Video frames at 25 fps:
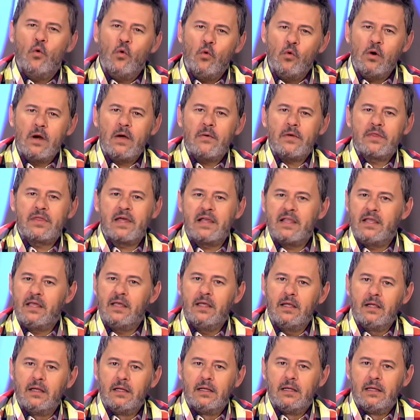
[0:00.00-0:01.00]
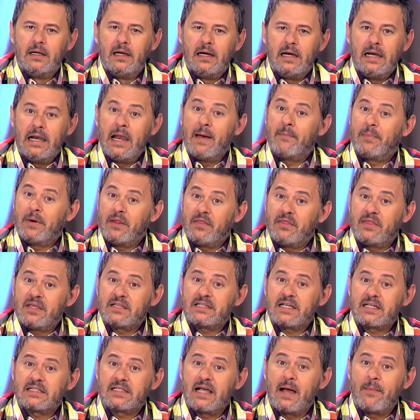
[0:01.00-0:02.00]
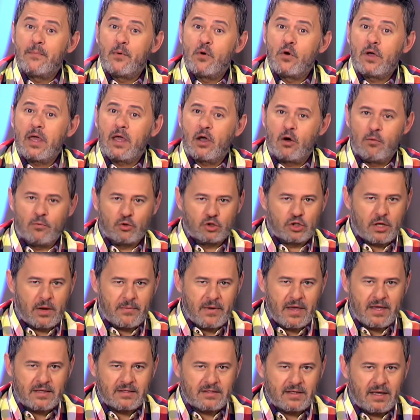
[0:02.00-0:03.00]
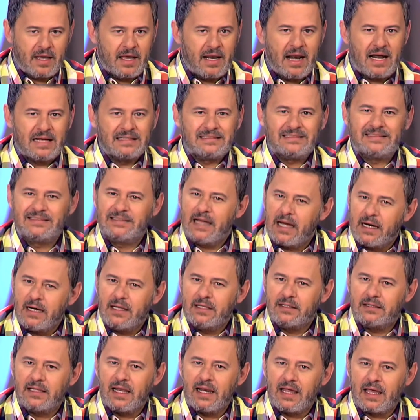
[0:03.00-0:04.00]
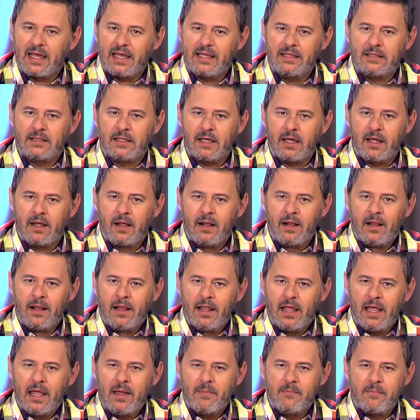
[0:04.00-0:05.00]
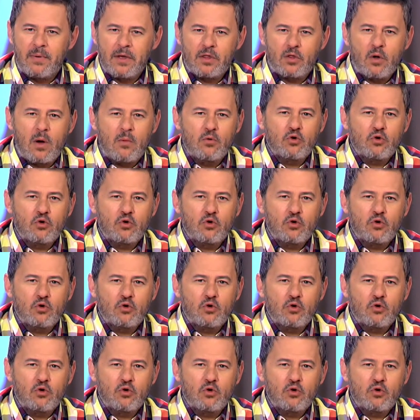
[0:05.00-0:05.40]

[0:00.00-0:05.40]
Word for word: Una vez allí, la princesa sapo, que como sabéis era tan inteligente, empezó a